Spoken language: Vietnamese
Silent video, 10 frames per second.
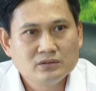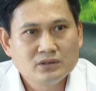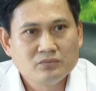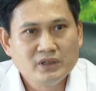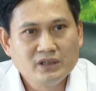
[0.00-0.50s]

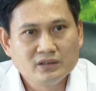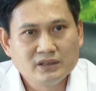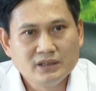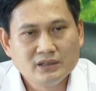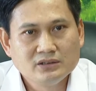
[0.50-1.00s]
công ty
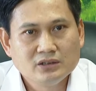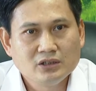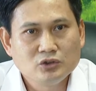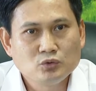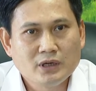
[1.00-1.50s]
Tây Ninh
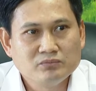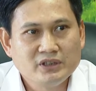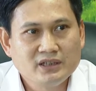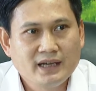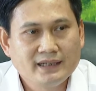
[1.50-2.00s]
chú trọng
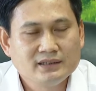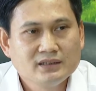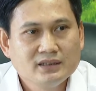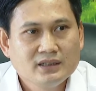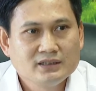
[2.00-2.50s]
triển khai,
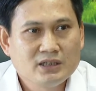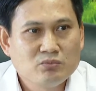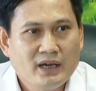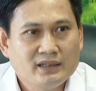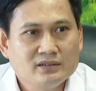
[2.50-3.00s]

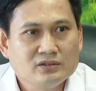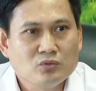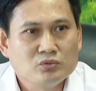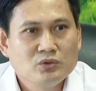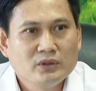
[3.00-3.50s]
song hành
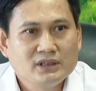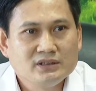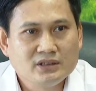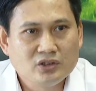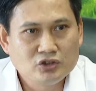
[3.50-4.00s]
cùng với quá trình
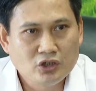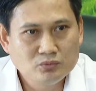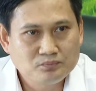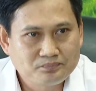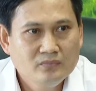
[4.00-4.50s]
chuyển đổi số.
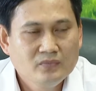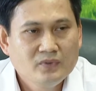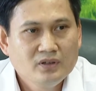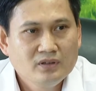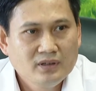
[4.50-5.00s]

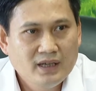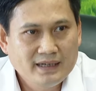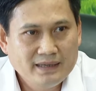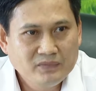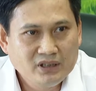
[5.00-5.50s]
Hàng
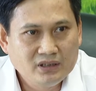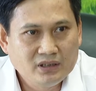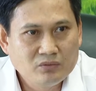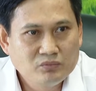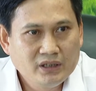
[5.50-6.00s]
năm thì
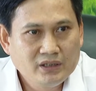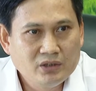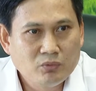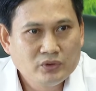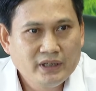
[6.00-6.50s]
công ty
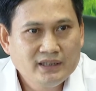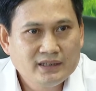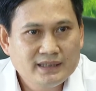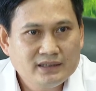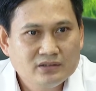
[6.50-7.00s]
đều bố trí
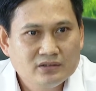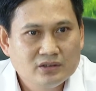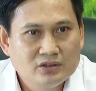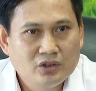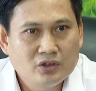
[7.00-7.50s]
ngân sách
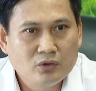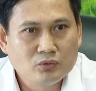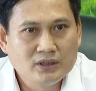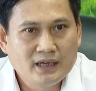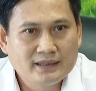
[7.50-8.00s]
cho đầu
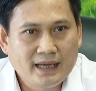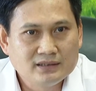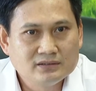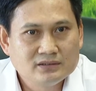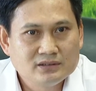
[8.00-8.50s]
tư hạ tầng
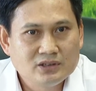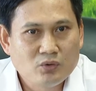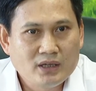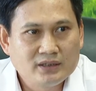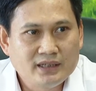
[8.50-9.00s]
và
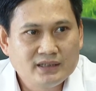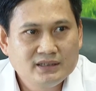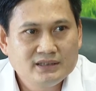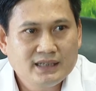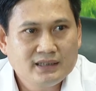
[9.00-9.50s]
hoàn thiện cái
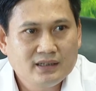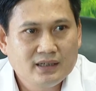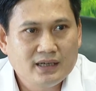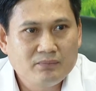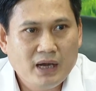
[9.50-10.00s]
chính sách
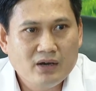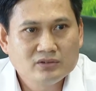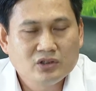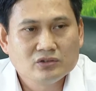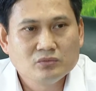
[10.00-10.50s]
đảm bảo an
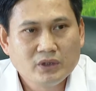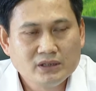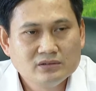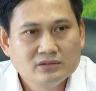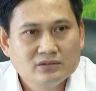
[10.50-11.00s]
toàn thông
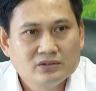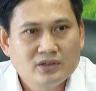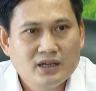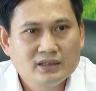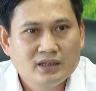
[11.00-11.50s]
tin cho
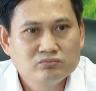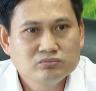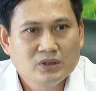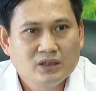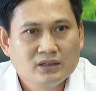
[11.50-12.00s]
các hệ
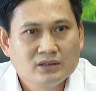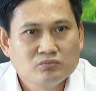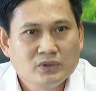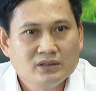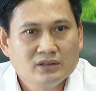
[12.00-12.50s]
thống
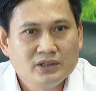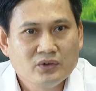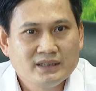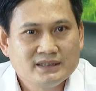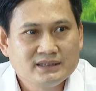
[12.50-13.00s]
thông tin điều
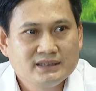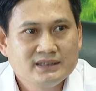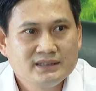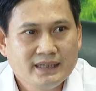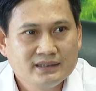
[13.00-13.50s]
hành sản xuất
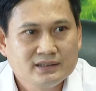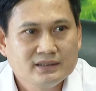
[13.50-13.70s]
kinh doanh